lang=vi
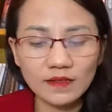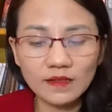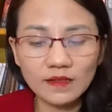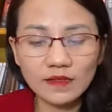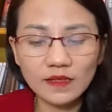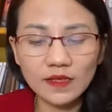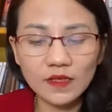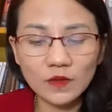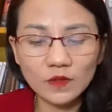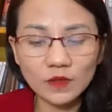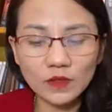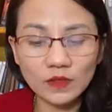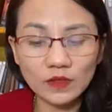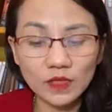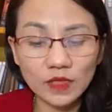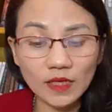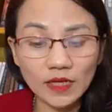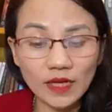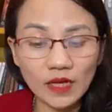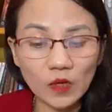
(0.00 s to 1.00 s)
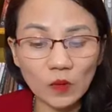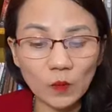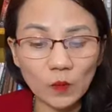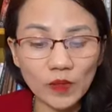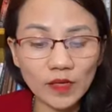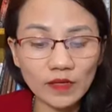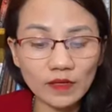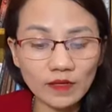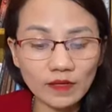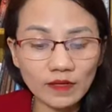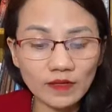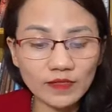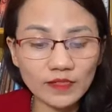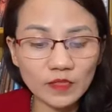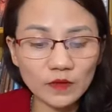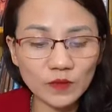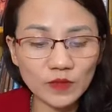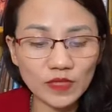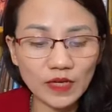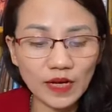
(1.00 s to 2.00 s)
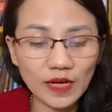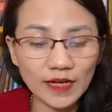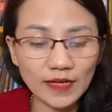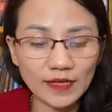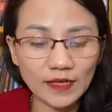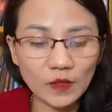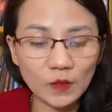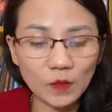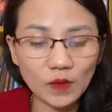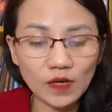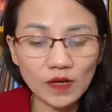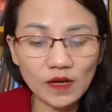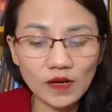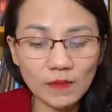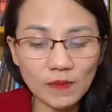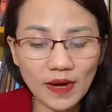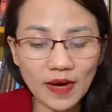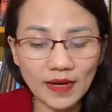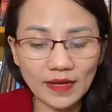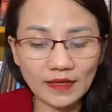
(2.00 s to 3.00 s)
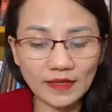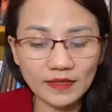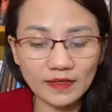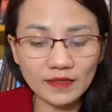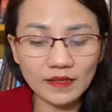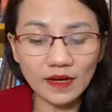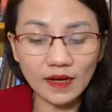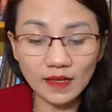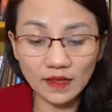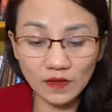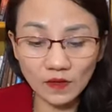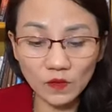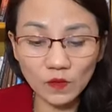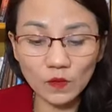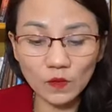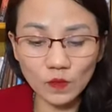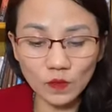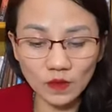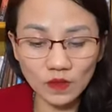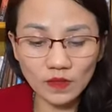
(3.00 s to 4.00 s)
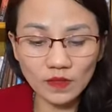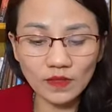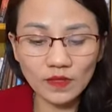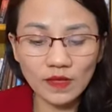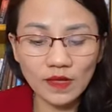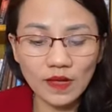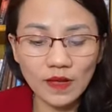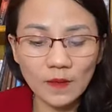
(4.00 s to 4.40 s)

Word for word: nhưng nếu thực thi lòng biết ơn trong những hành động cơ bản như ăn uống